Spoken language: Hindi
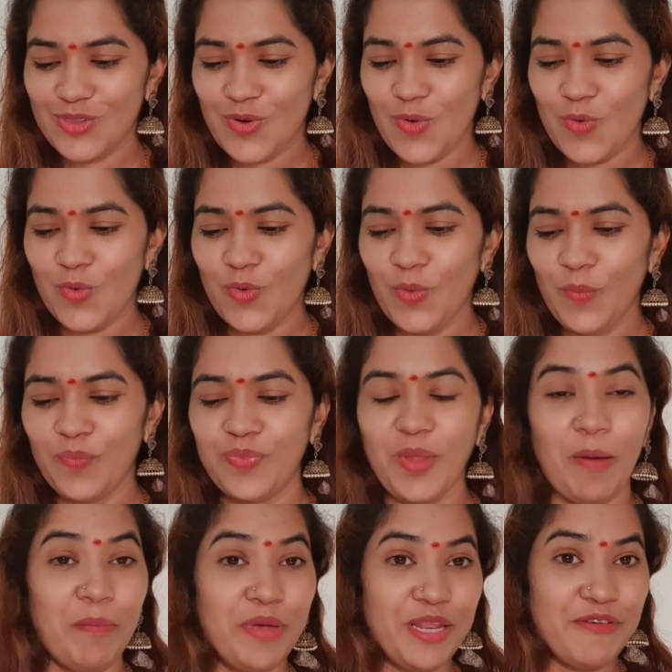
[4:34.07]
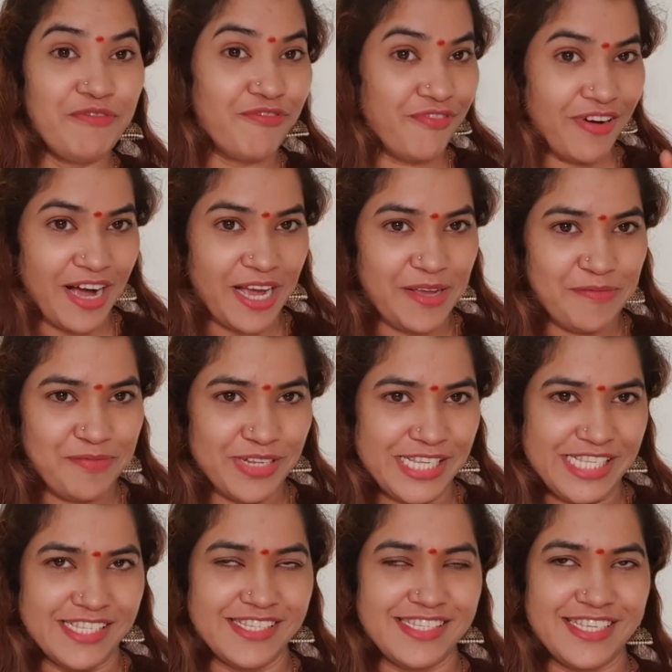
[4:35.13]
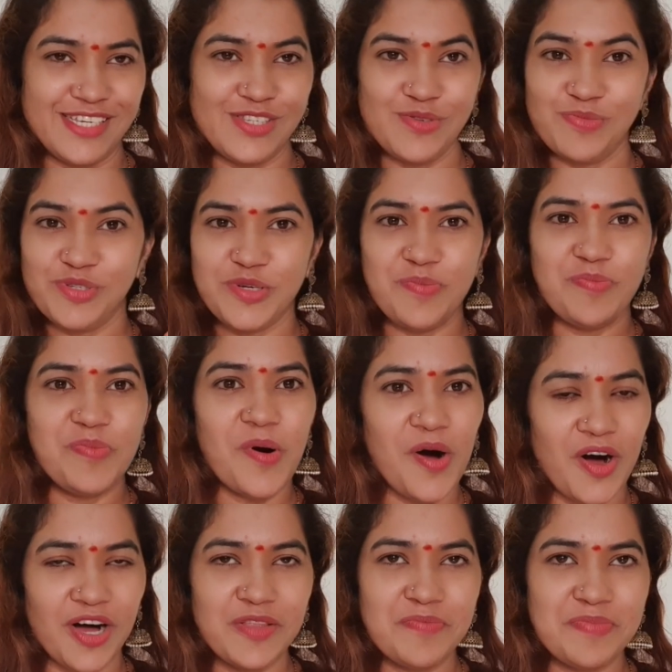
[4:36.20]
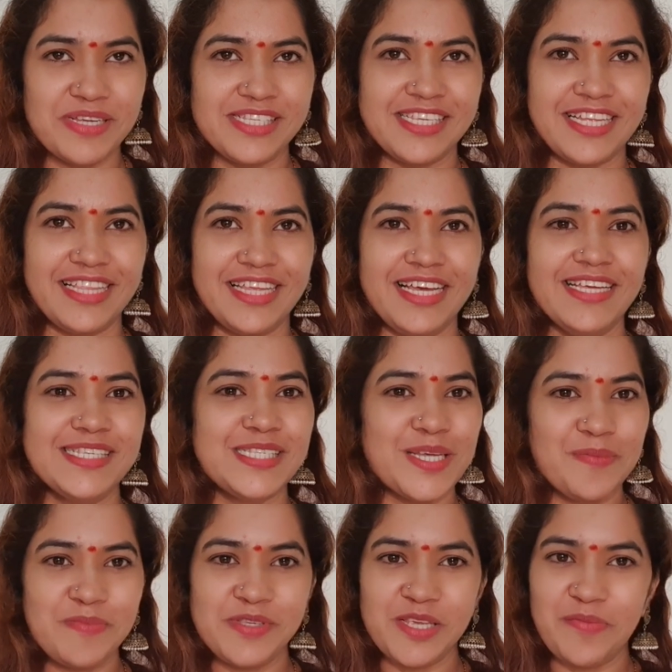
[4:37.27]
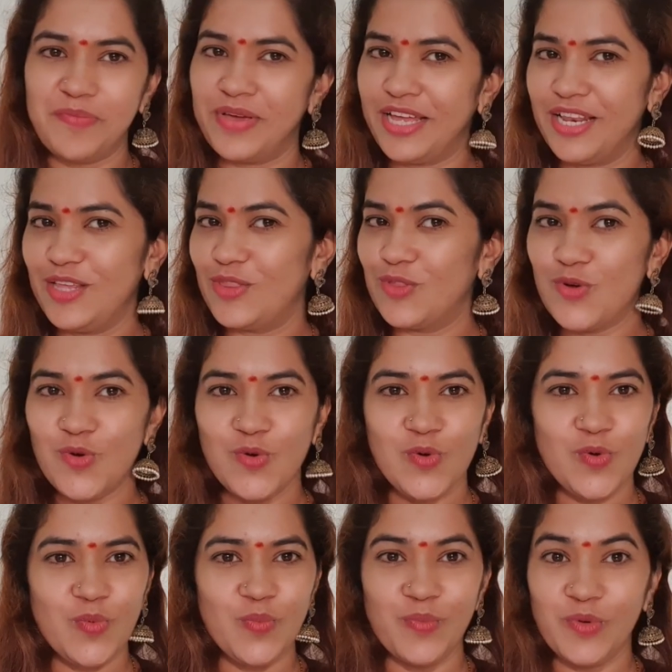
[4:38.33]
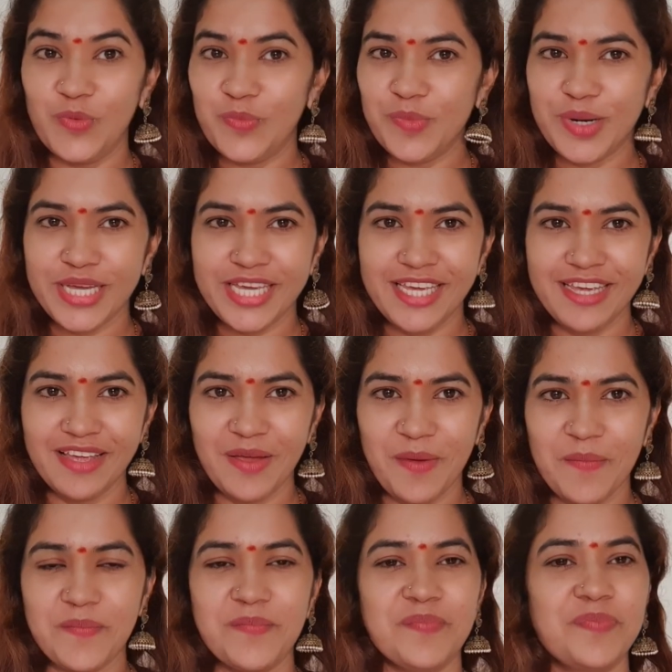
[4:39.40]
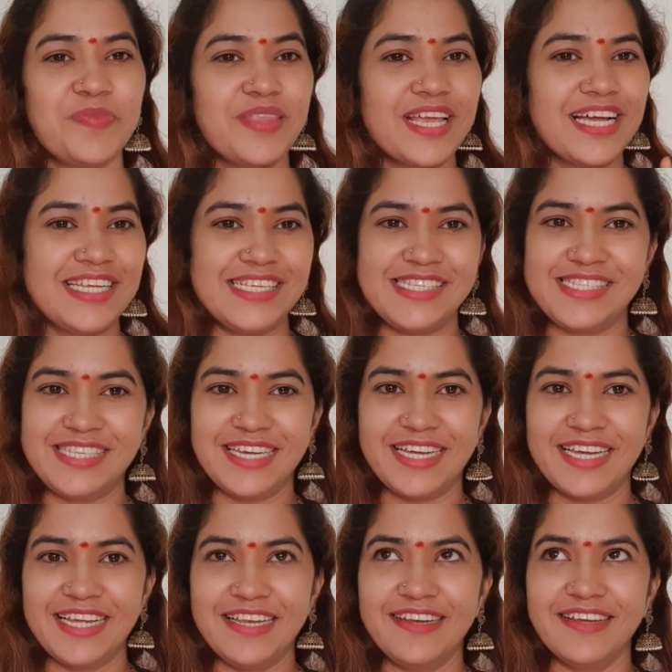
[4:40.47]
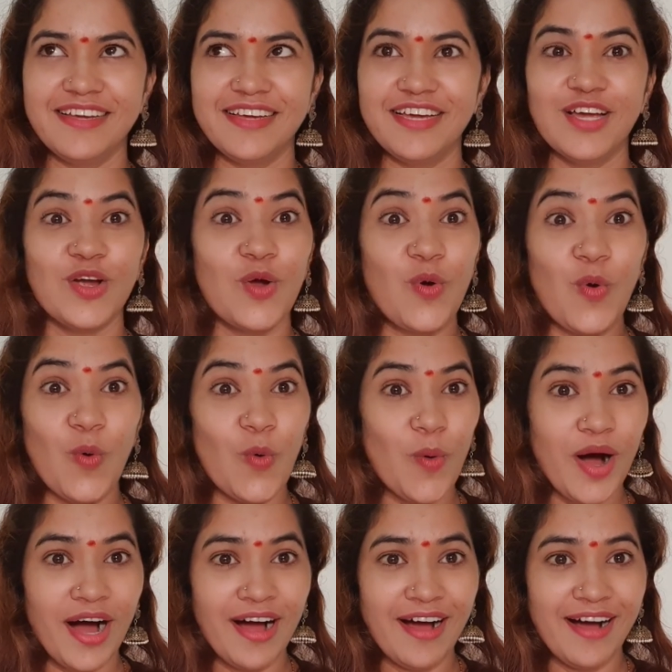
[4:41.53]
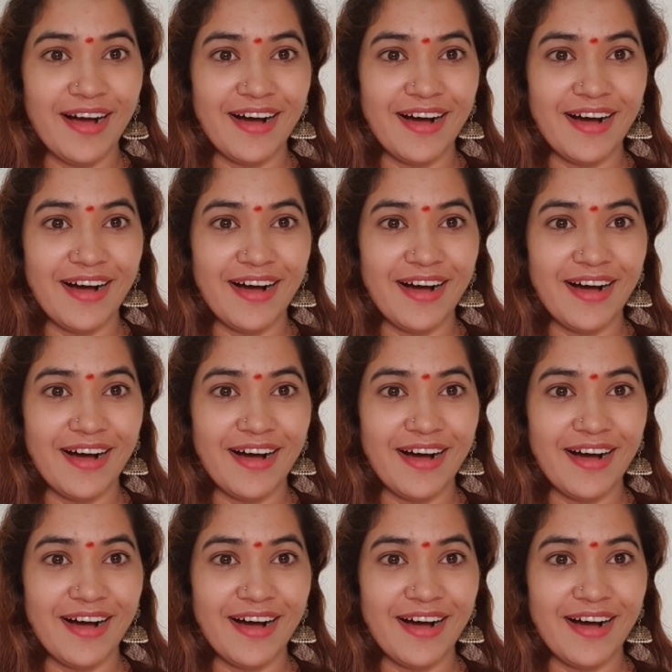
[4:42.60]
तो मेरे फाइव प्लेसेस है जो मुझे बहुत पसंद है सबसे पहले तो मुंबई सेकेंड है गोवा